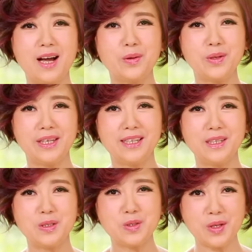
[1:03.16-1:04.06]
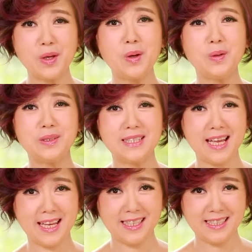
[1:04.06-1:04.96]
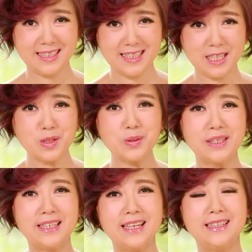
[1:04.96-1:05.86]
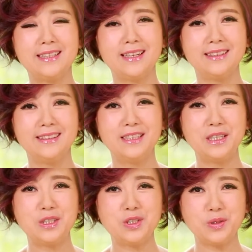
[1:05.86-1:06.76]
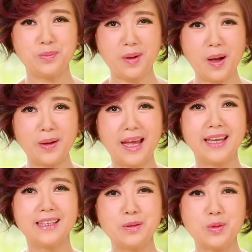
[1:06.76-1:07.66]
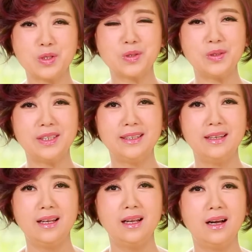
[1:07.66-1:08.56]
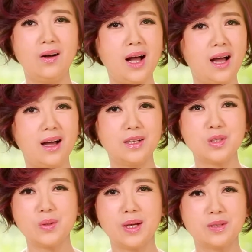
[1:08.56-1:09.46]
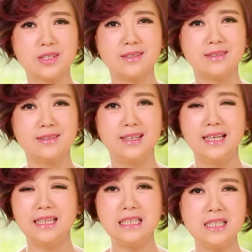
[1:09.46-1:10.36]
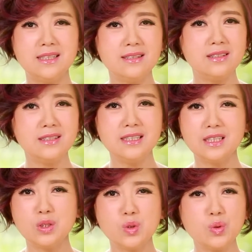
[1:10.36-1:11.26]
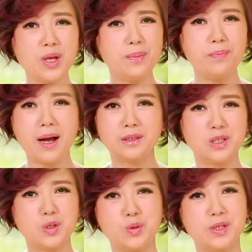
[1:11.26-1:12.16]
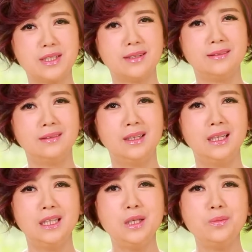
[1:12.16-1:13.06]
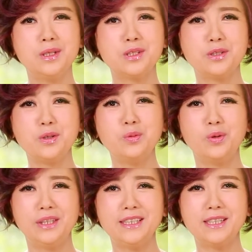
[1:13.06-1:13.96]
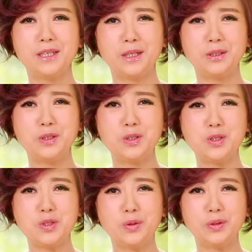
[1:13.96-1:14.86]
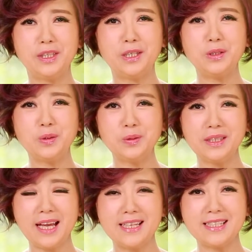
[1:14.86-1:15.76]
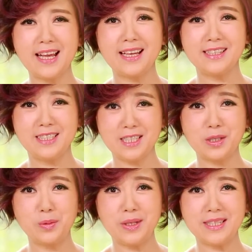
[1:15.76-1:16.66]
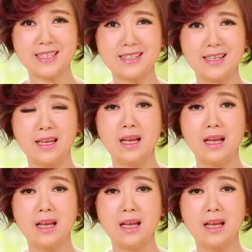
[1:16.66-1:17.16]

大会最后在结束的那一天，就跑来跟我说。哇，周老师，你真是一个最棒的学生，因为只有我一个人九天都待在这个位置。